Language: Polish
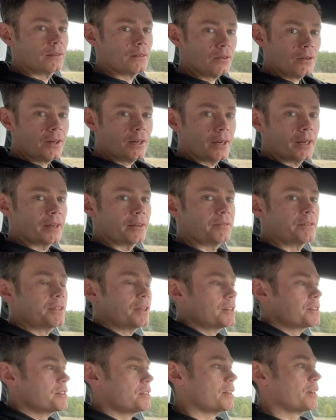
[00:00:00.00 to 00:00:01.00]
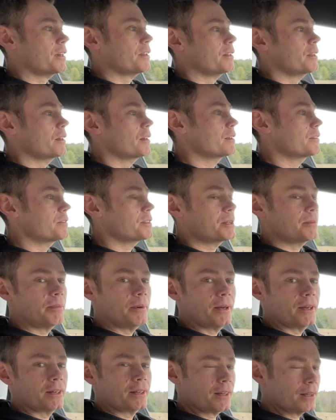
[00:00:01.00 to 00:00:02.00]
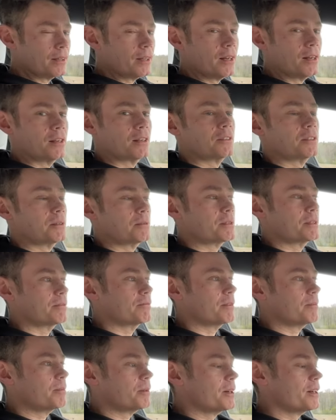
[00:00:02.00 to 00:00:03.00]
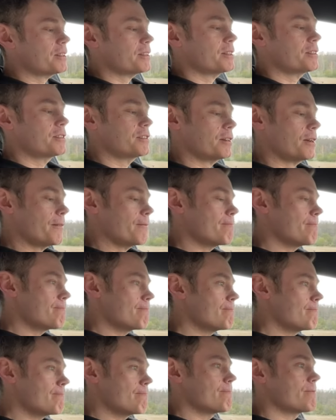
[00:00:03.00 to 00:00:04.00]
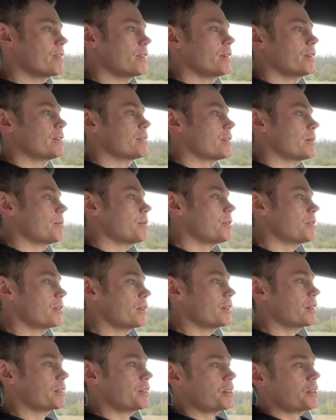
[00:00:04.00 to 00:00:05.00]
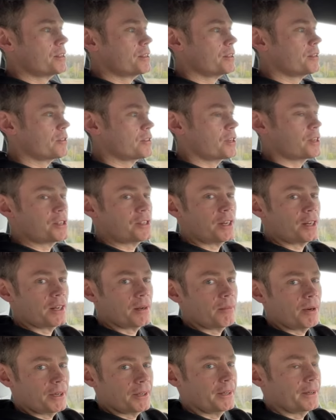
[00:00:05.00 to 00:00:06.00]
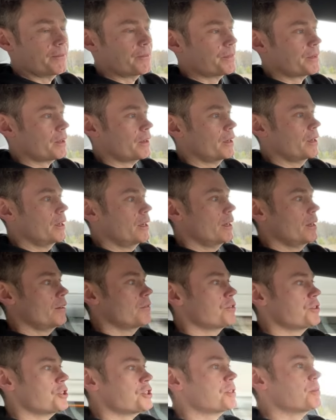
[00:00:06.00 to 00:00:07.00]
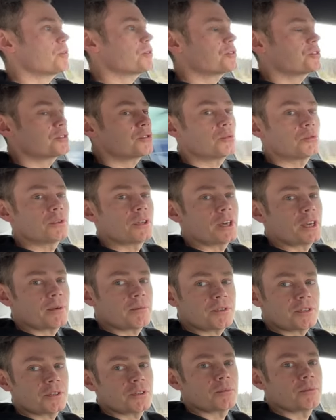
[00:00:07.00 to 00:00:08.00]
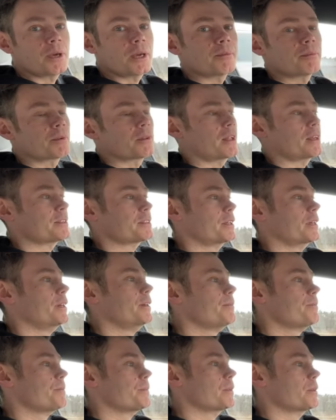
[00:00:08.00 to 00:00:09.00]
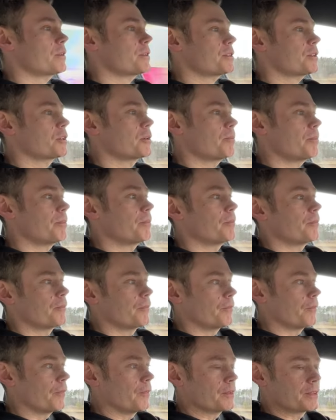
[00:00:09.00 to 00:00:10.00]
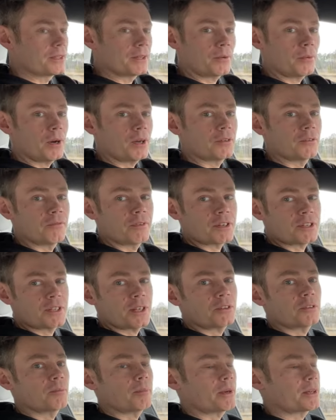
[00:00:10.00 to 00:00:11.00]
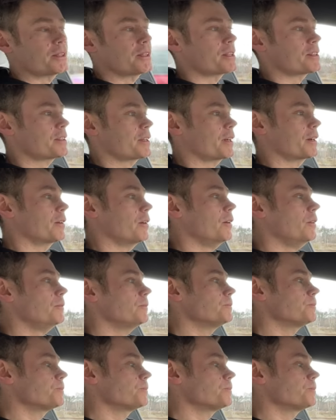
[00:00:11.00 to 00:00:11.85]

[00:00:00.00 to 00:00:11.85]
No hej, witajcie na kanale EV Repair, kanale, na którym chcę Wam pokazać, że samochody elektryczne to nie jest czarna magia. W dzisiejszym odcinku udajemy się do Białej Podlaskiej, do naszego zakładu, warsztatu partnerskiego,